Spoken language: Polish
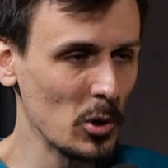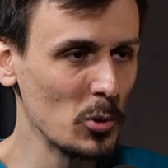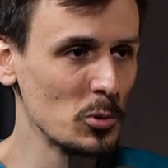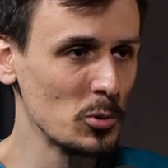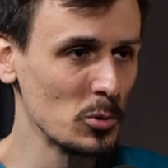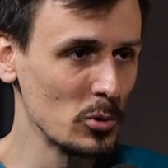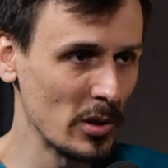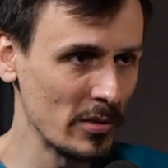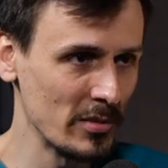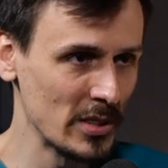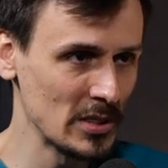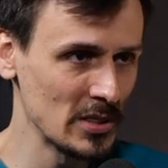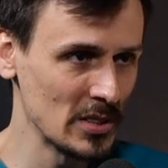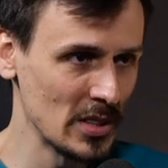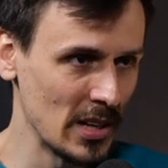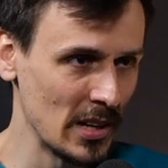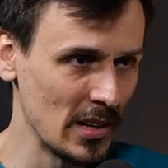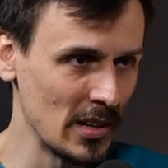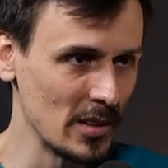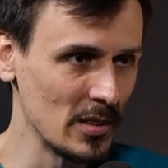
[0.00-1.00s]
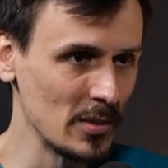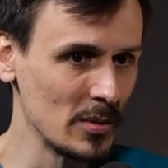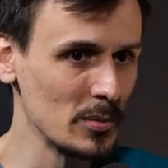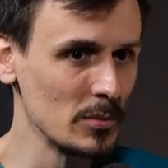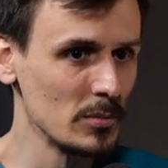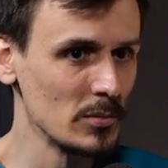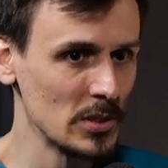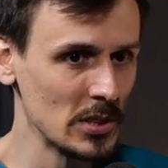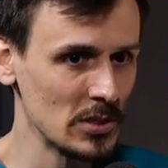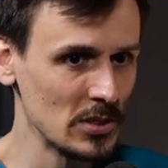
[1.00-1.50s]
mogą rzutować na
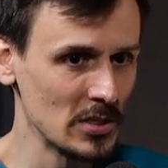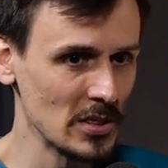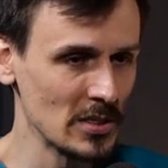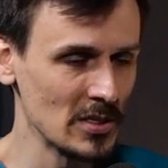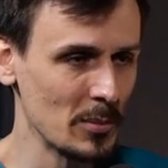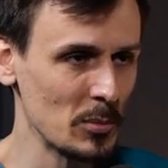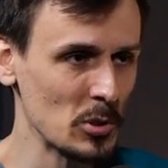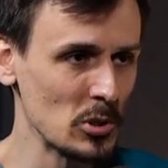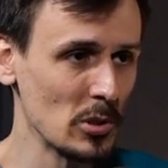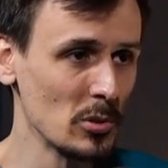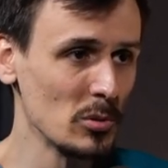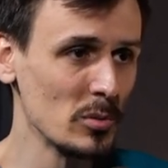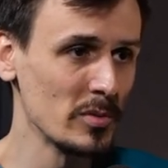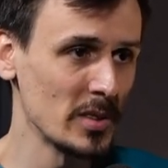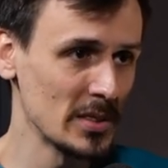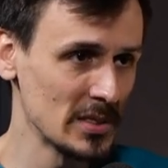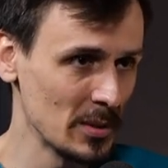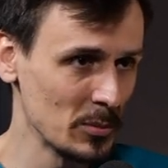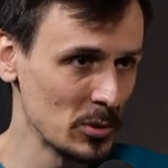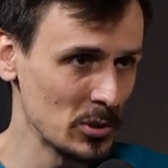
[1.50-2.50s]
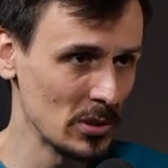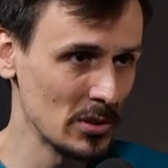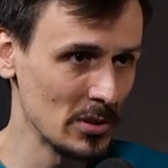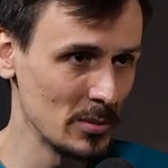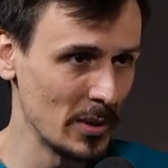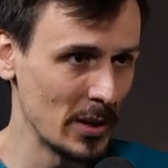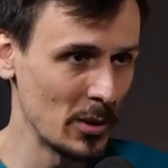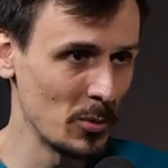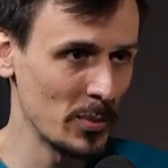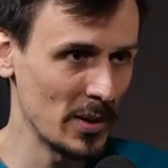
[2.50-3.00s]
decyzje samorządów, a
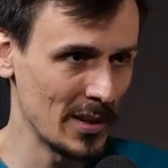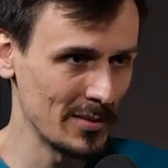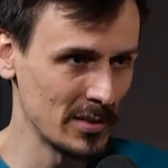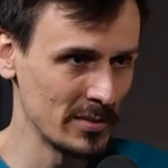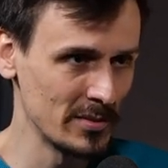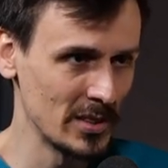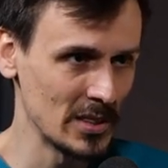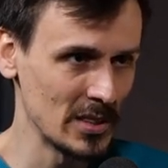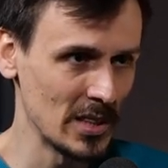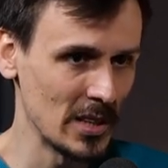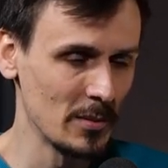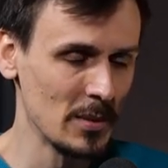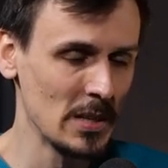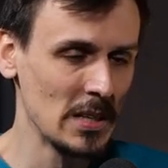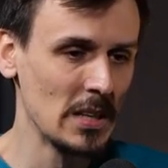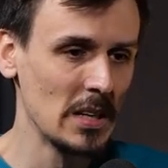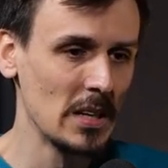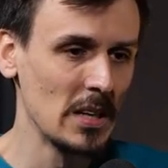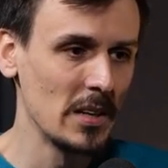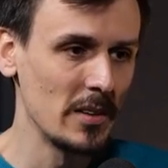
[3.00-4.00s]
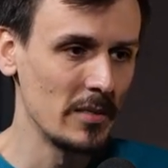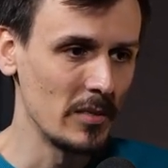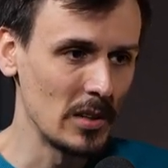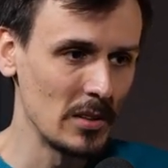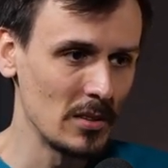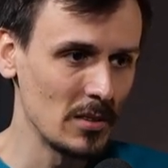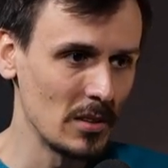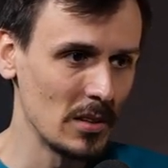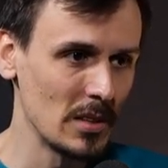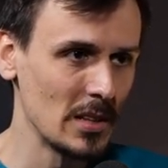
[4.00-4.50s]
samorządy mają prawo weta,
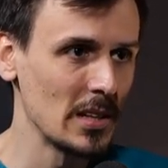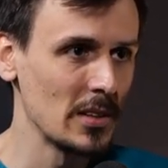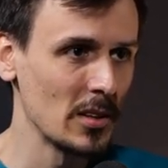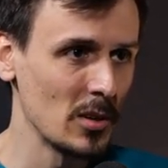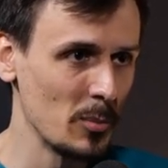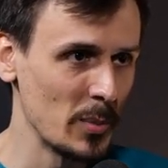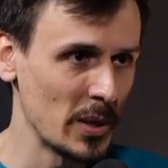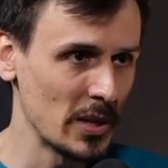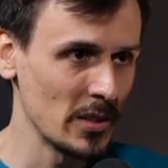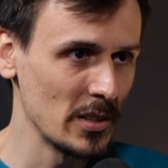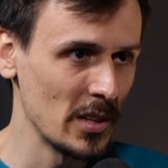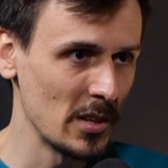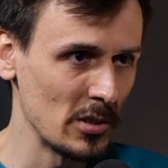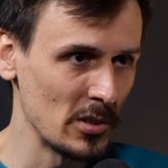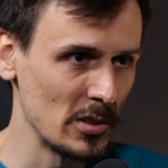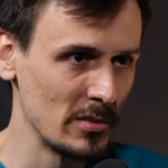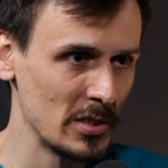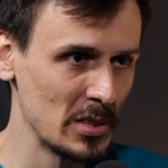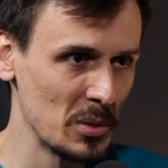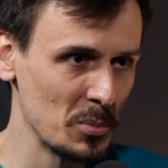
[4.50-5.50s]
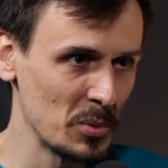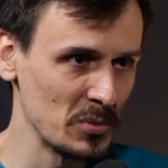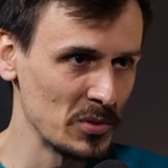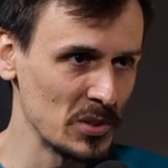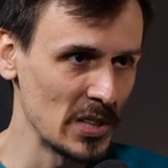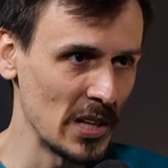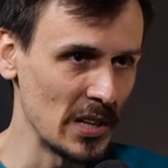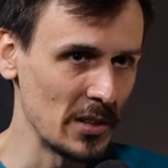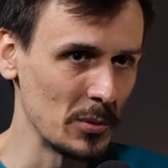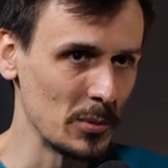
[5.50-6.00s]
więc y, dlatego parki narodowe nie
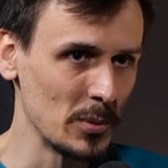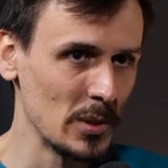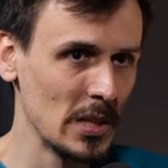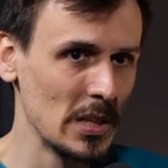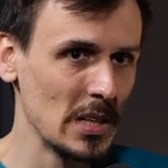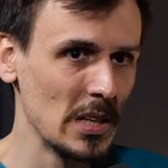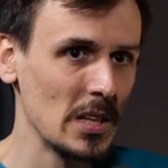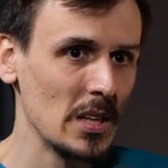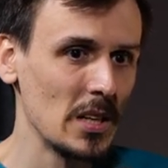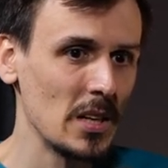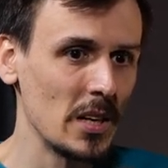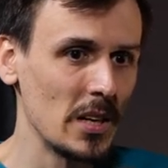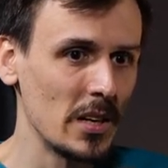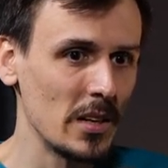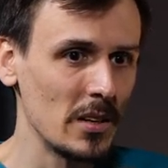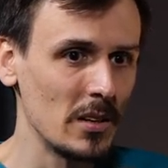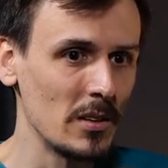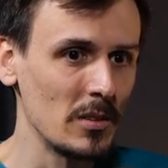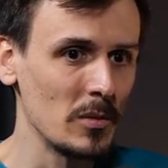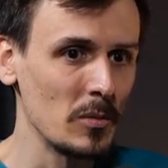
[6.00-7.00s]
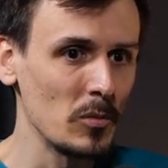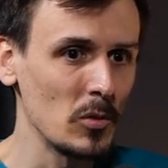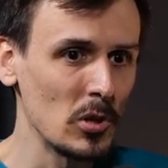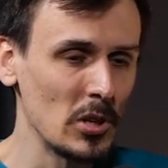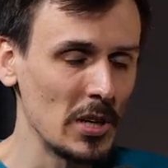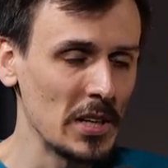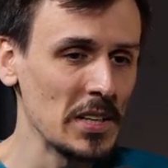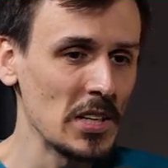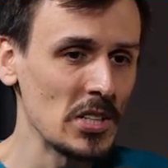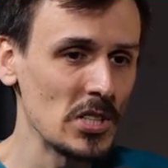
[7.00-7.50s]
powstają. Y,
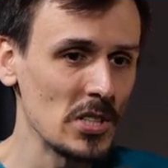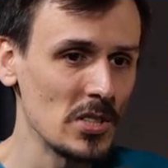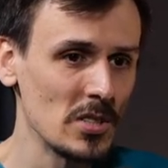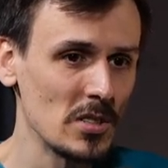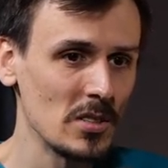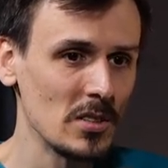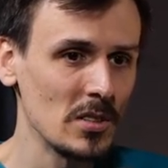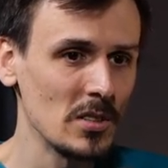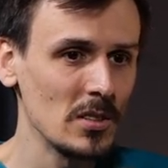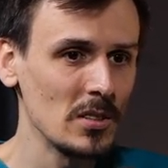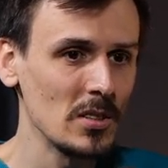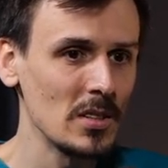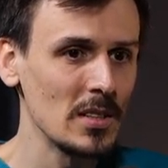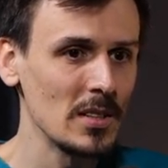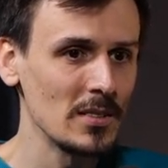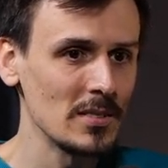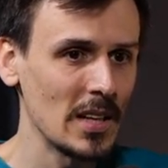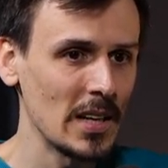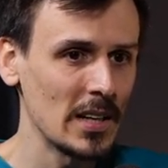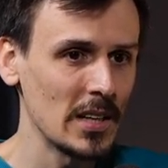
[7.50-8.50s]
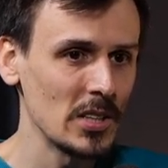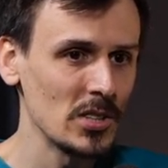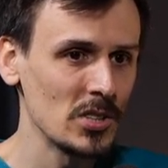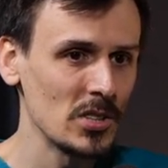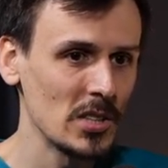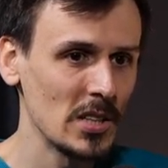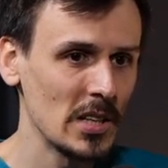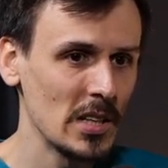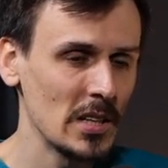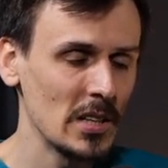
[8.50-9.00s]
kolejna rzecz jest taka,
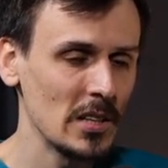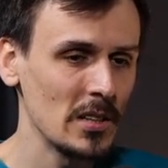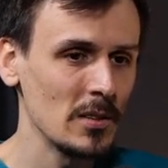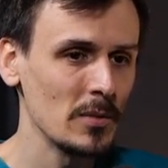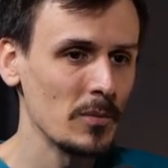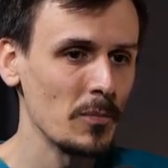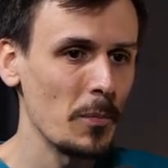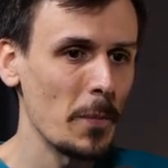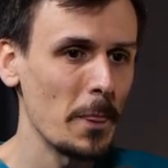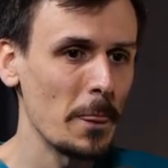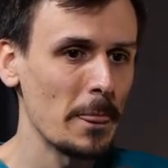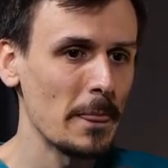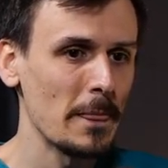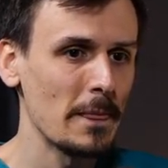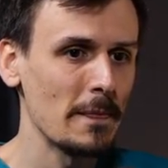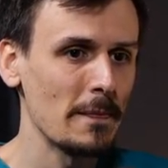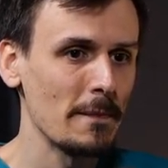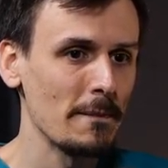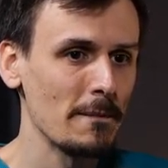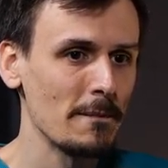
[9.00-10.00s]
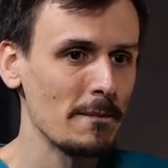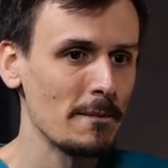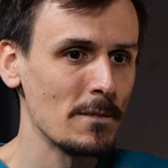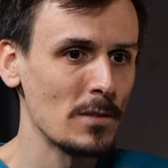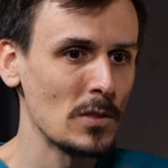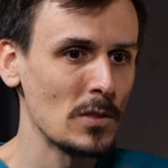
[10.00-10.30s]
że mm,